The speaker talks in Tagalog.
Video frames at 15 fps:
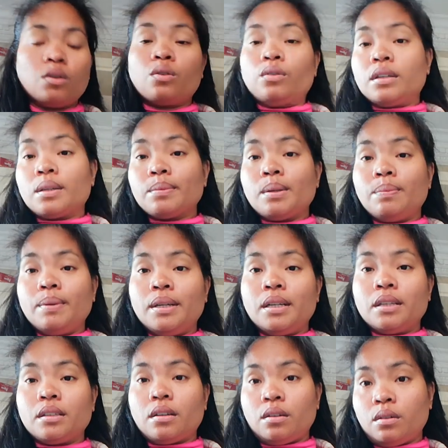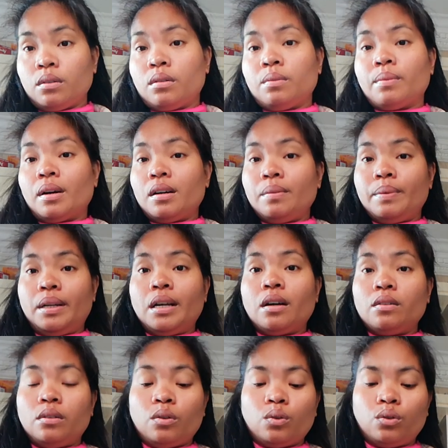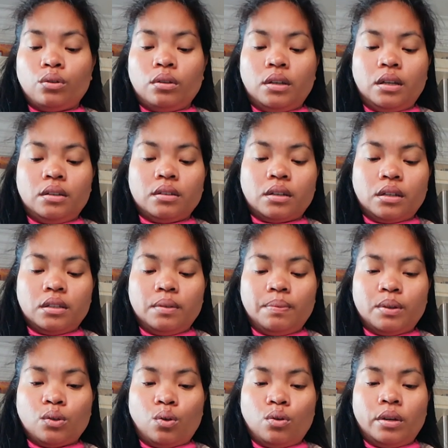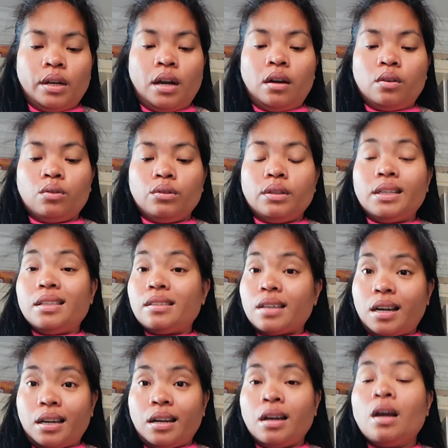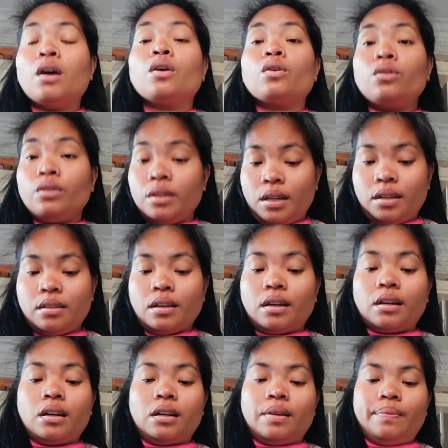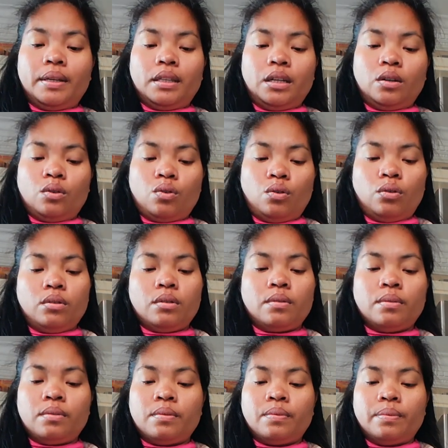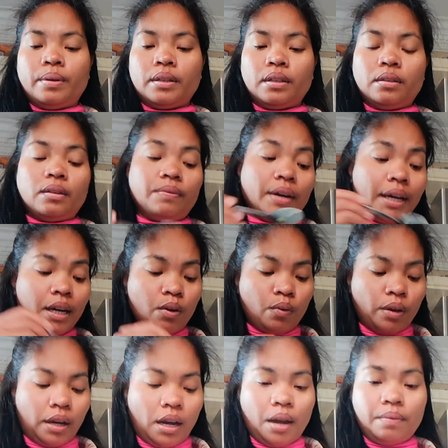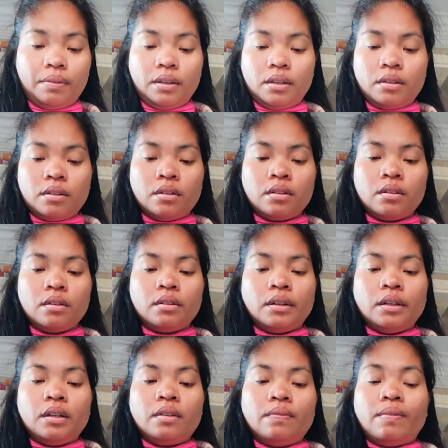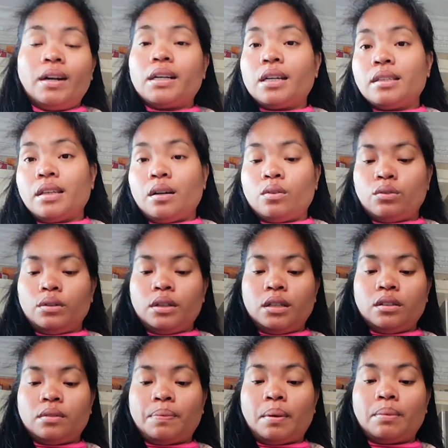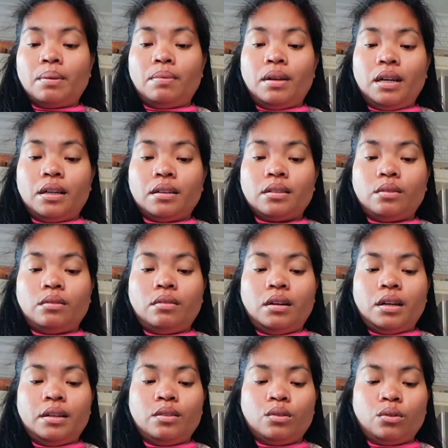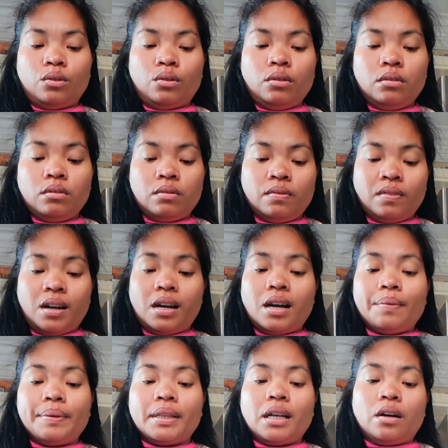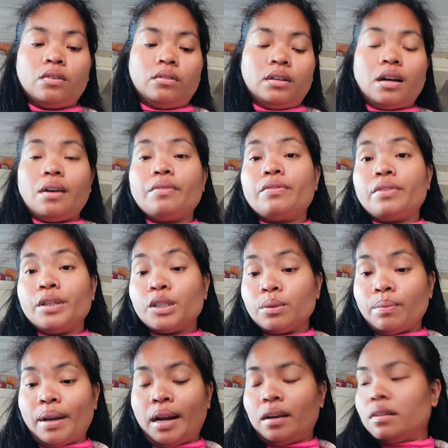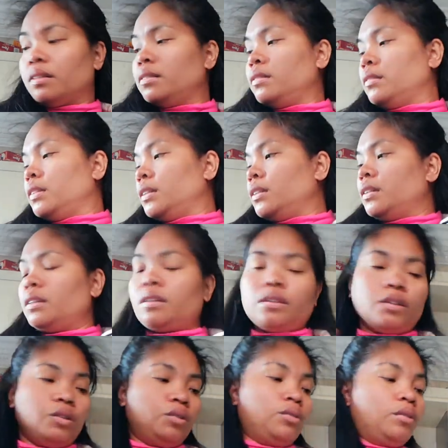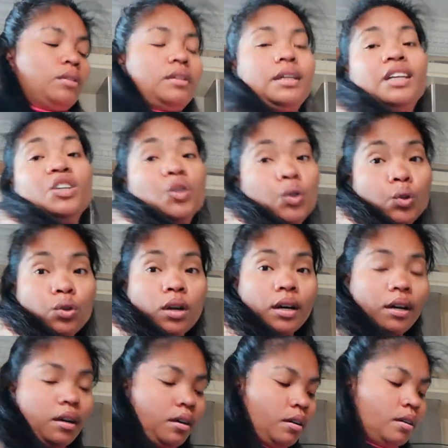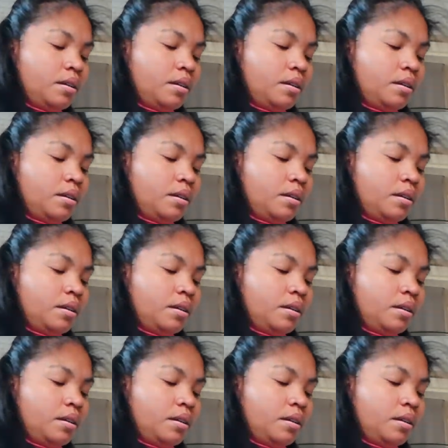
Kung nasa Pilipinas ako, makakabili ako ng condense kasi mas okay ang condensada, condense ang gagamitin ko. But by the way, mean, mahal kasi ang condense pag bibili ka sa online. So, gagamit lang ako ng fresh milk. Yun, and then sugar.